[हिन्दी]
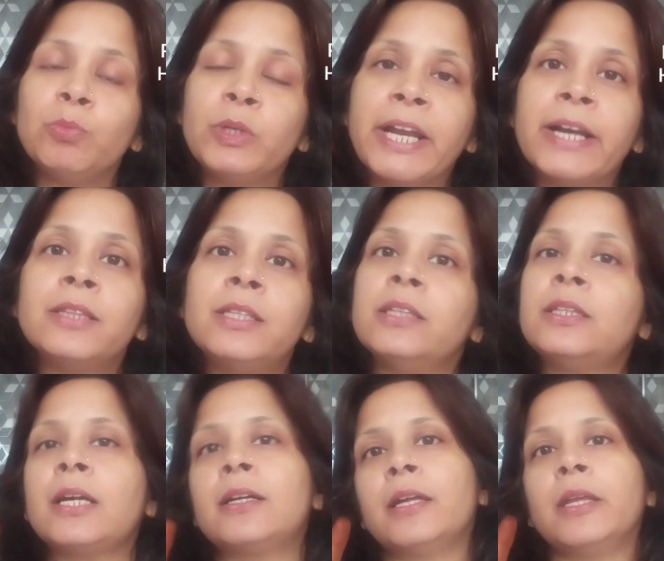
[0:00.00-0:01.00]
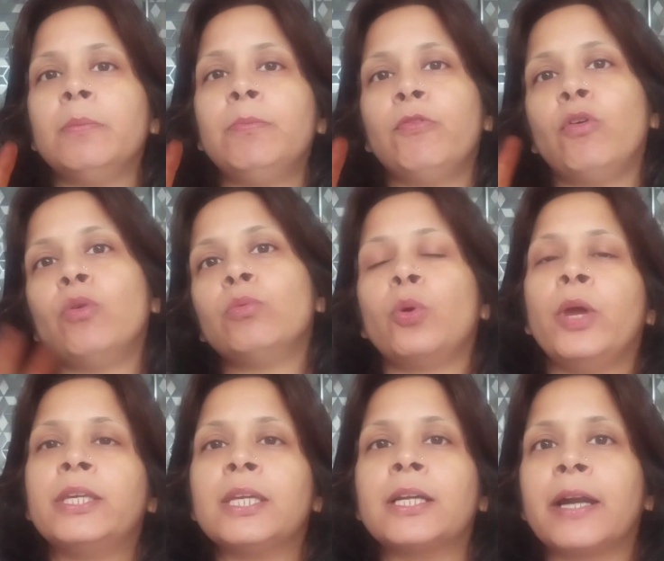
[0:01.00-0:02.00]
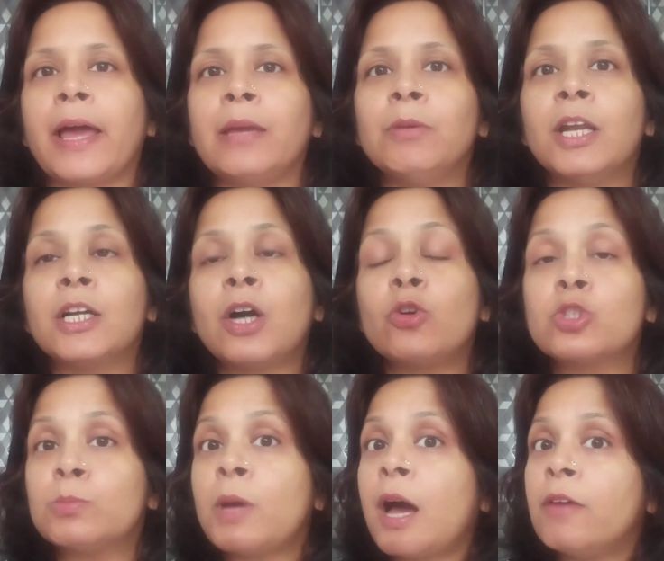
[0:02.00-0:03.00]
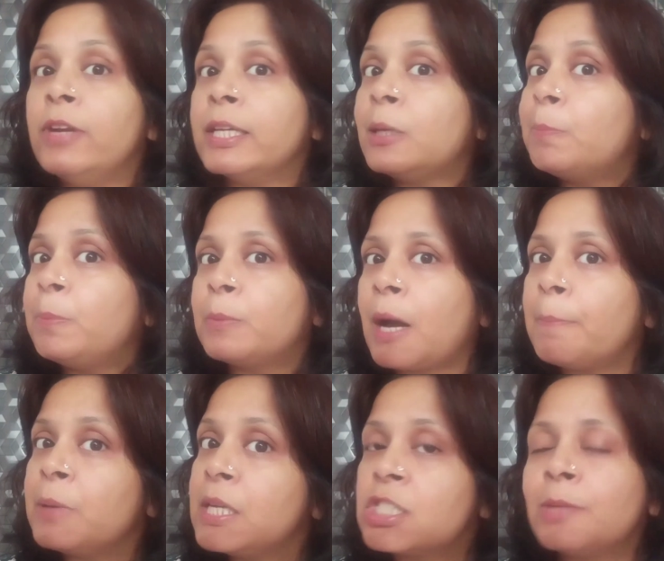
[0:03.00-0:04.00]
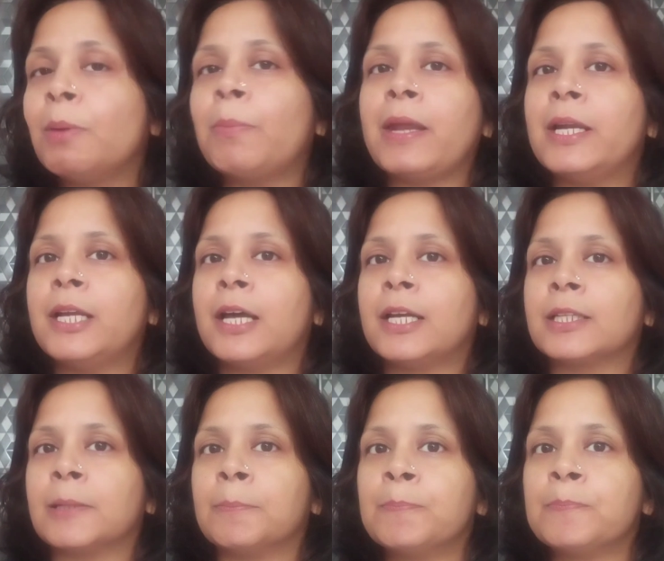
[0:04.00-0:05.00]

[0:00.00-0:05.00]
डेढ़ दिन तक करीब वो लोहे की कढ़ाई में रखा और उसमें आंवले की का पेस्ट भी मैंने डाला था